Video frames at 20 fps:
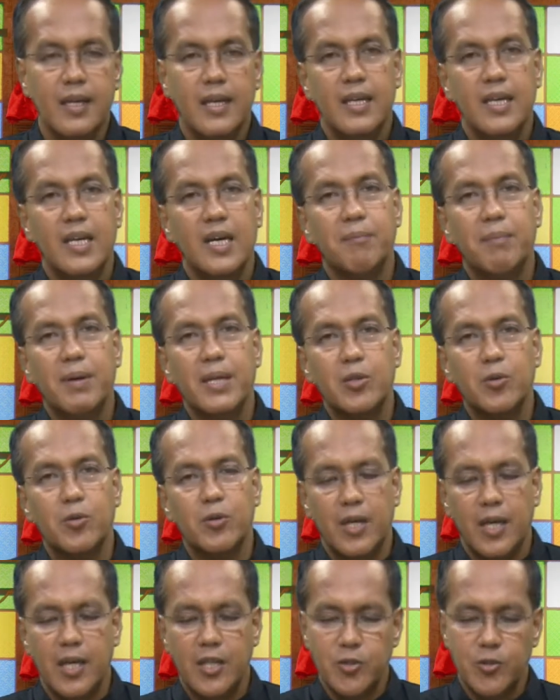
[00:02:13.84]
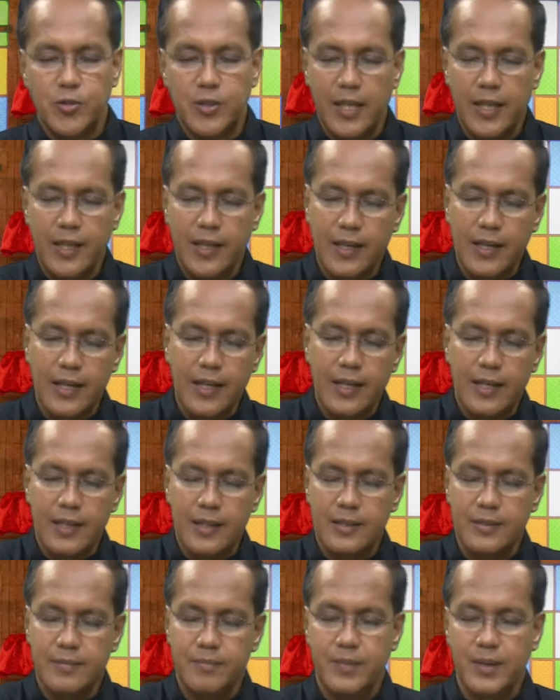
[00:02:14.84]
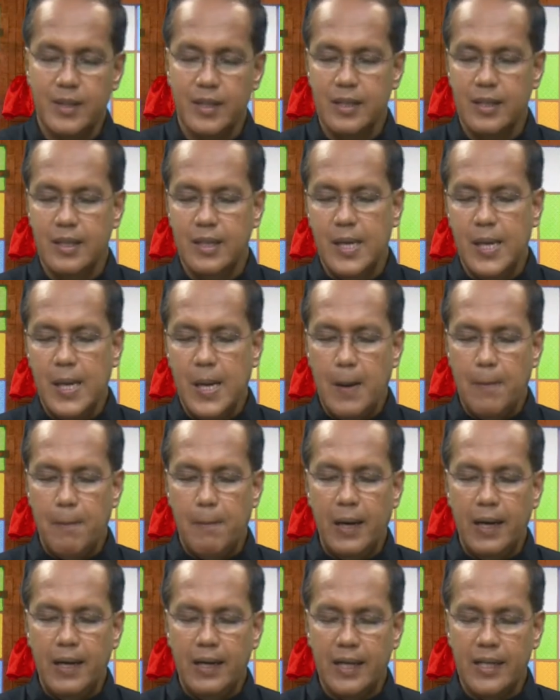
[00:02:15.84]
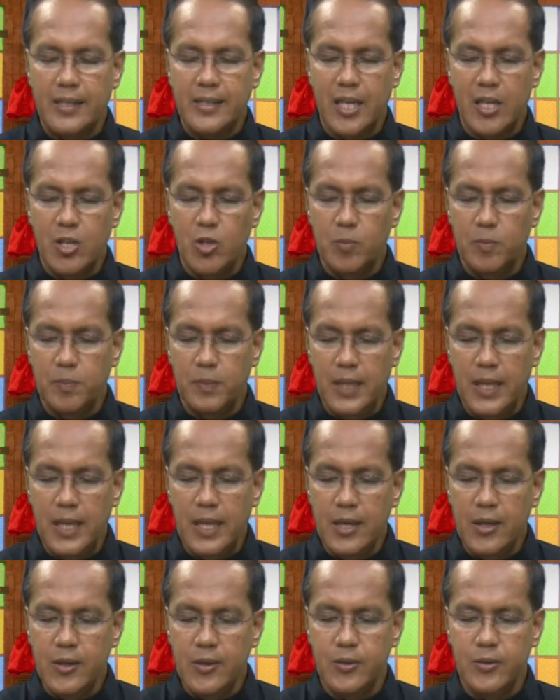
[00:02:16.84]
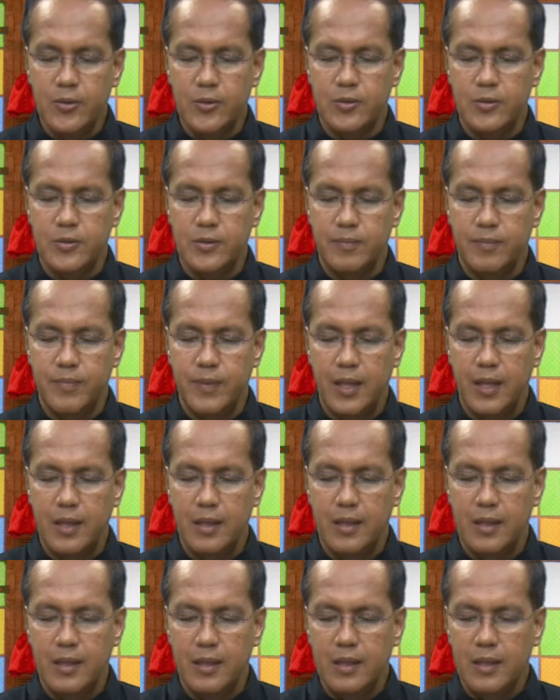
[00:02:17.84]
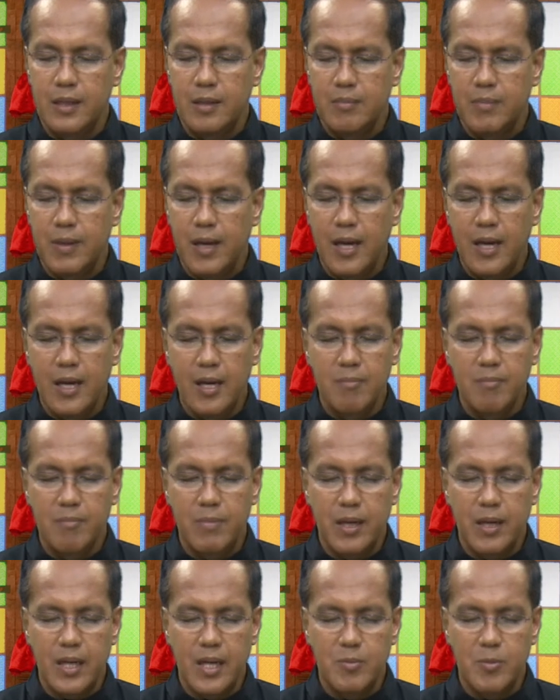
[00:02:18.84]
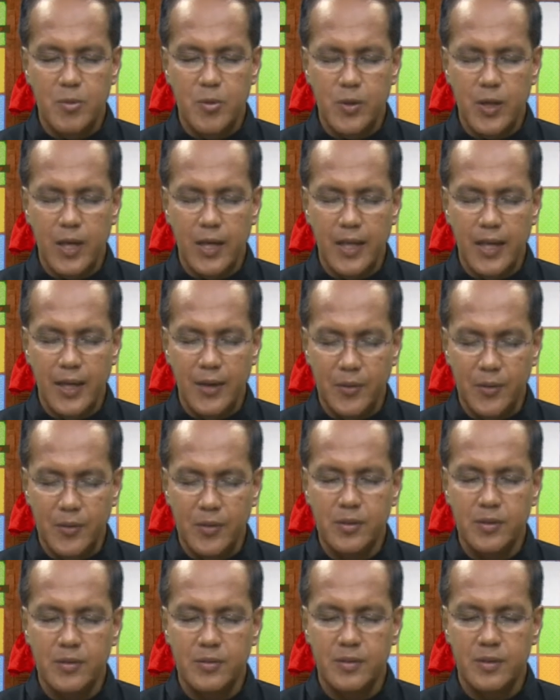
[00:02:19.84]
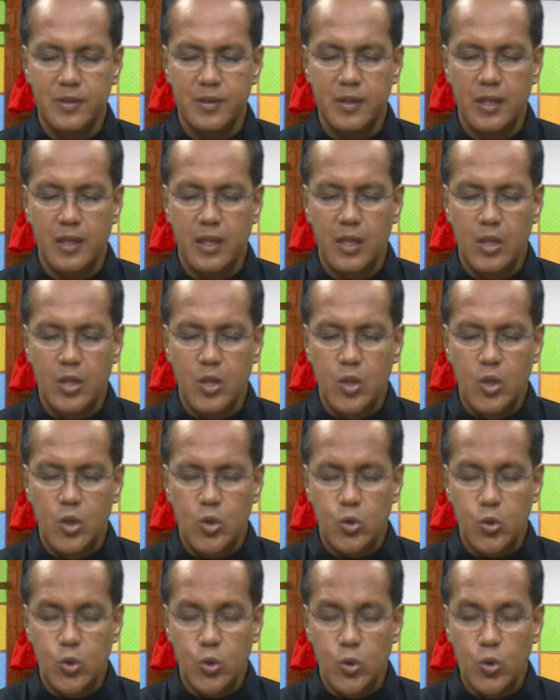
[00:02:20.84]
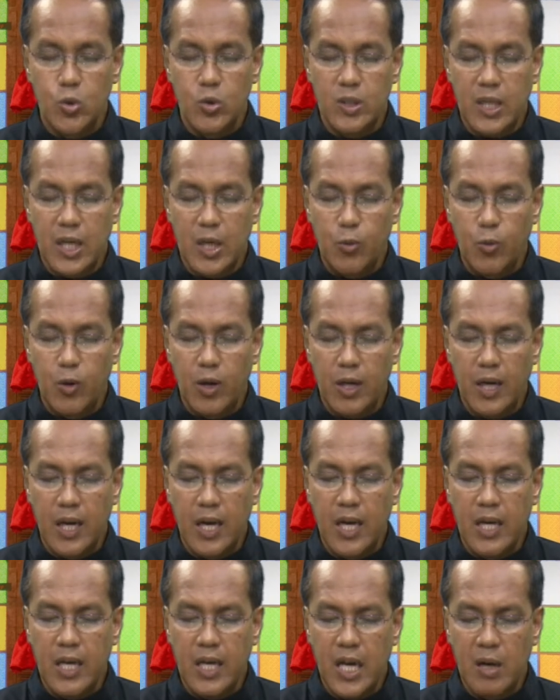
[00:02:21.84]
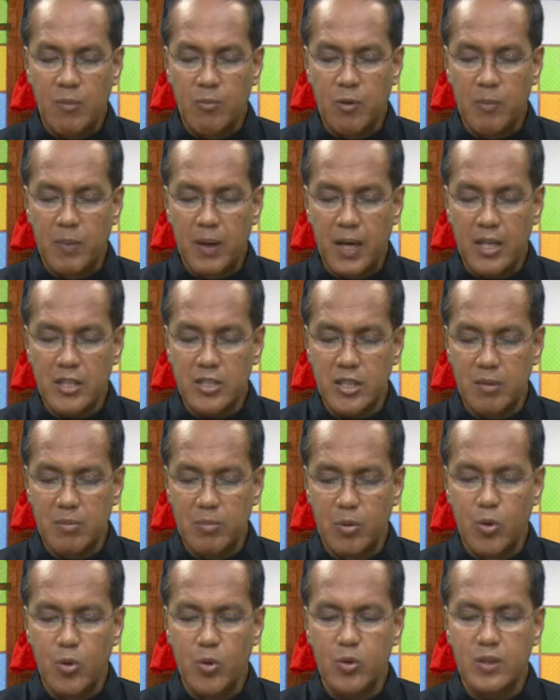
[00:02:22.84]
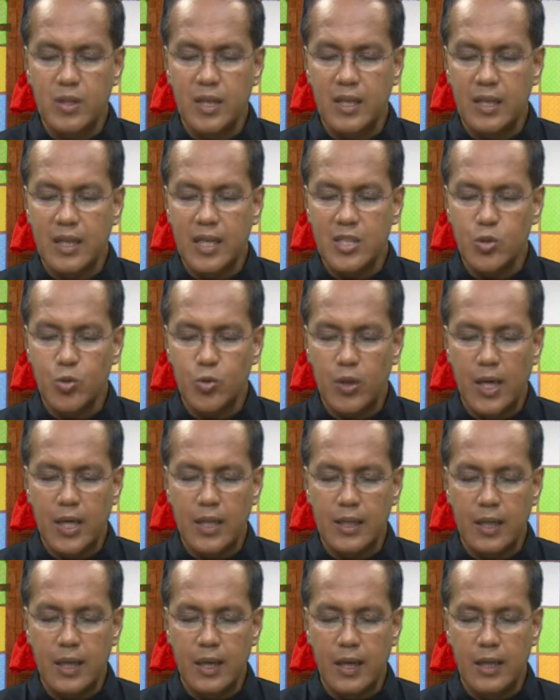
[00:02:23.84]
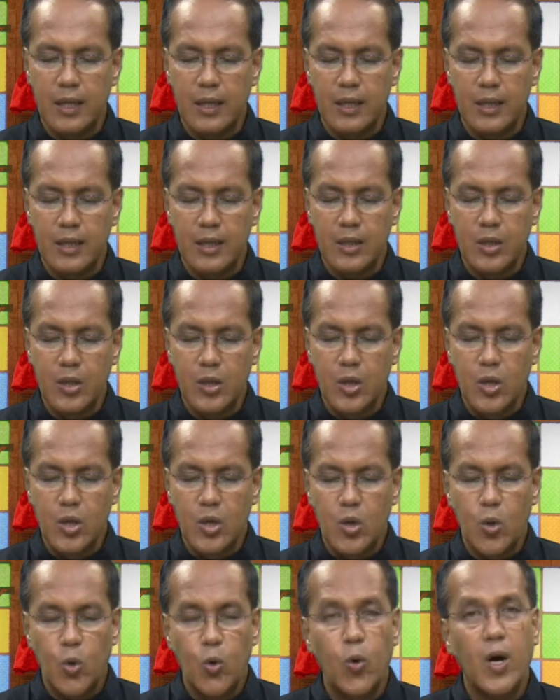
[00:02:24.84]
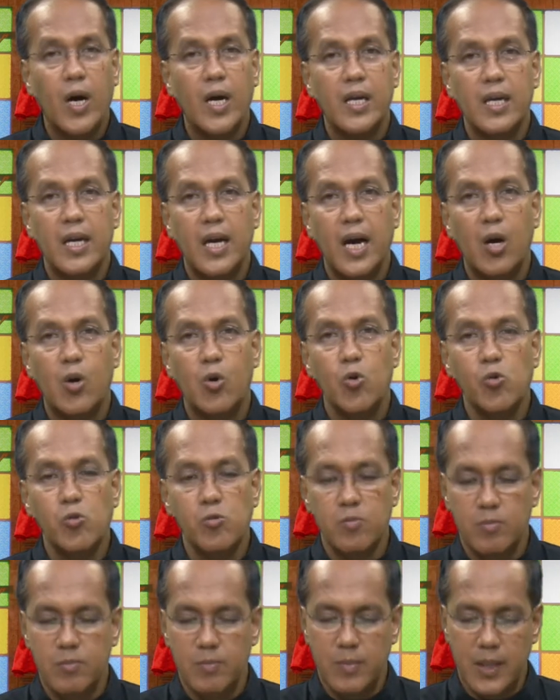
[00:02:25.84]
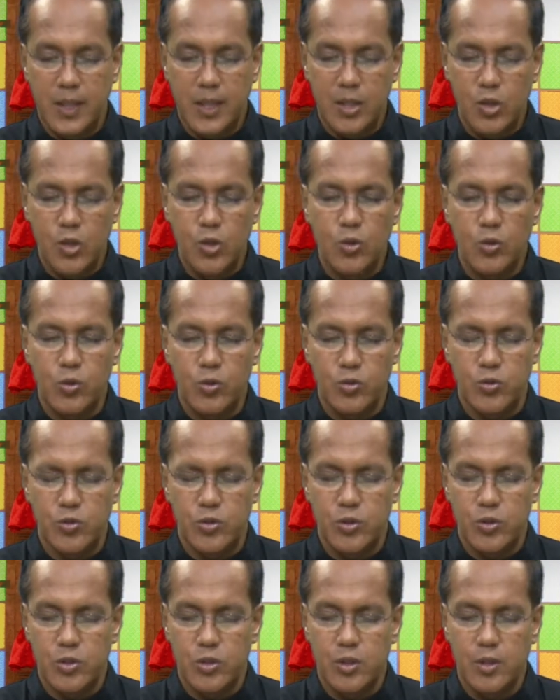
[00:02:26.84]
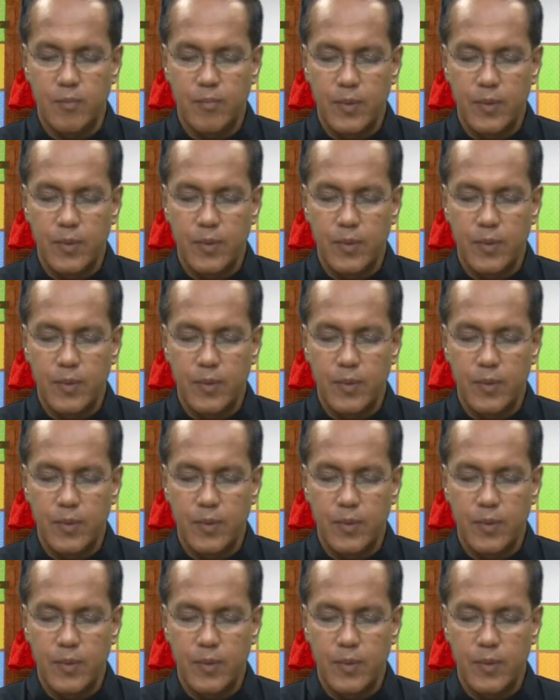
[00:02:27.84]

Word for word: Nagbato na Hesus sa ira, pagkasayop niyo, maramba ka mo kay ano? Tungod kay waray ka mo makasabot han kasuratan o han gahum han Dios.